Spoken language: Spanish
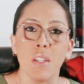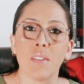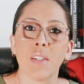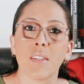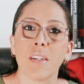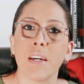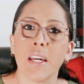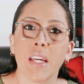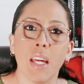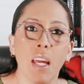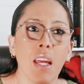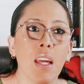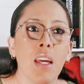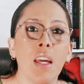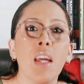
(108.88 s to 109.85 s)
dice, ¿sabes qué?
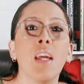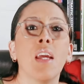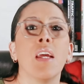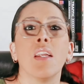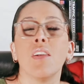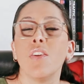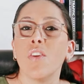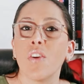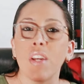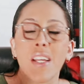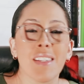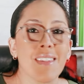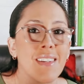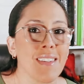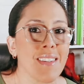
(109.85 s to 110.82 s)
No
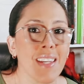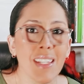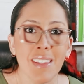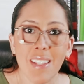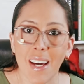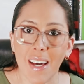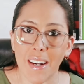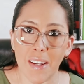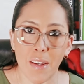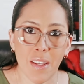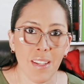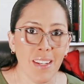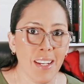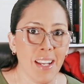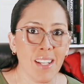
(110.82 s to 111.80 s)
necesitas
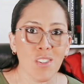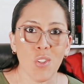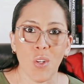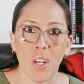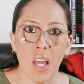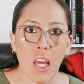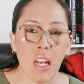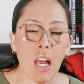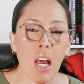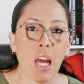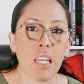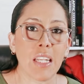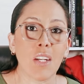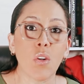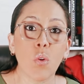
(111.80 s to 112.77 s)
redireccionar a
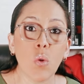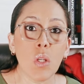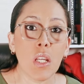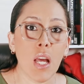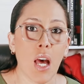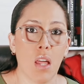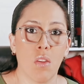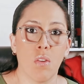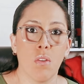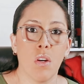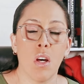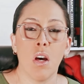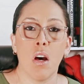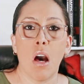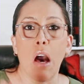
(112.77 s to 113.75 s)
ningún lado
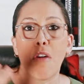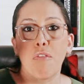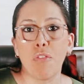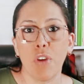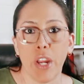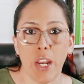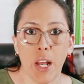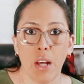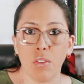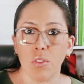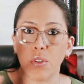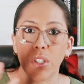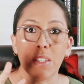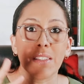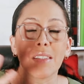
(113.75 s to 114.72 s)
afuera,
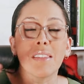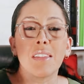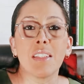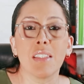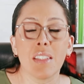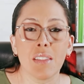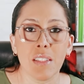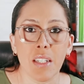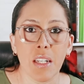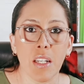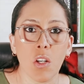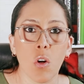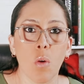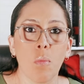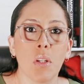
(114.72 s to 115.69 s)
no necesitas tener
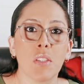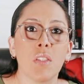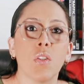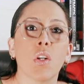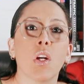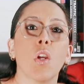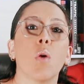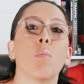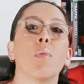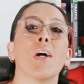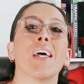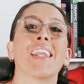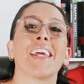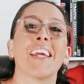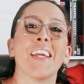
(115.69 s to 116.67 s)
e-commerce, sino que lo
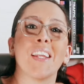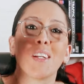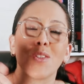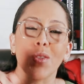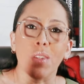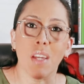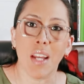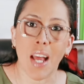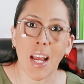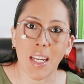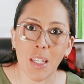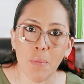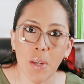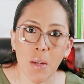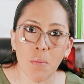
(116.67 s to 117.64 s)
puedes redireccionar
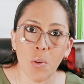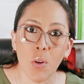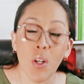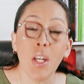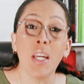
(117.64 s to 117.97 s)
aquí mismo.